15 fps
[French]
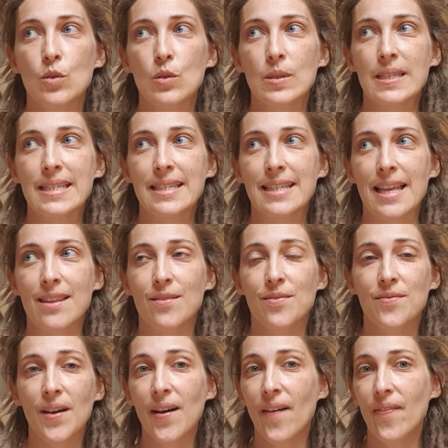cette
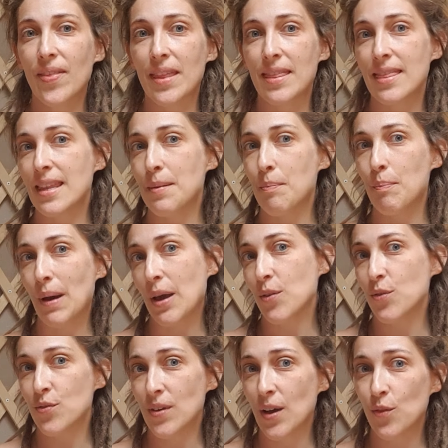fin n'est pas
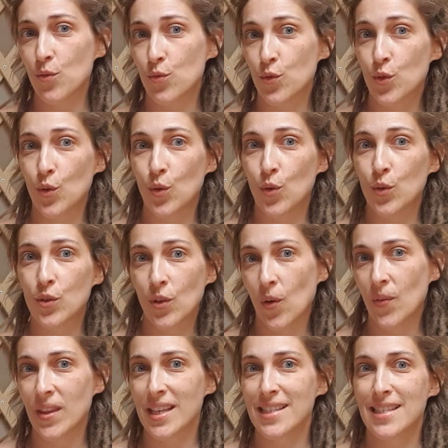une fin vu que le
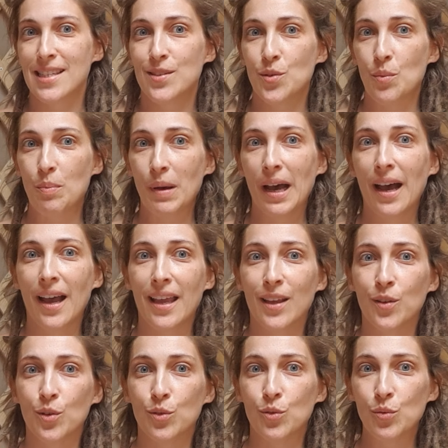temps n'existe pas et
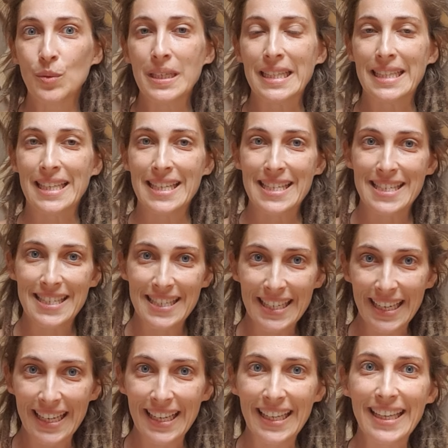que tout est
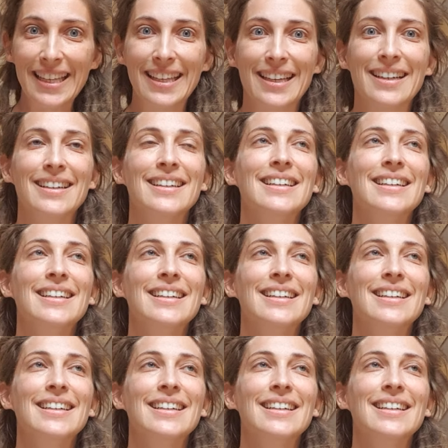cyclique